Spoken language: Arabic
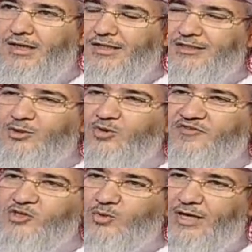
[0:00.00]
أنا أعتقد أن
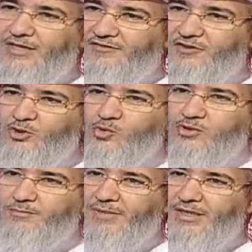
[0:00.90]
الفجوة هذه في
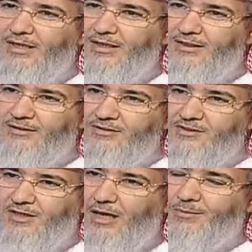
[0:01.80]
جزء منها
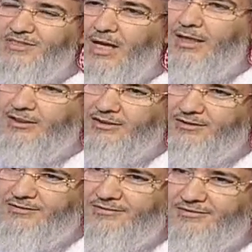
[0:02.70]
صراع مصالح
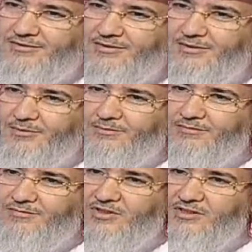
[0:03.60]

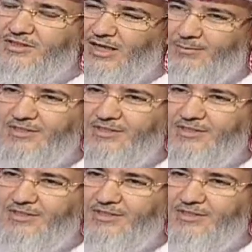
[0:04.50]
صراع مصالح صراع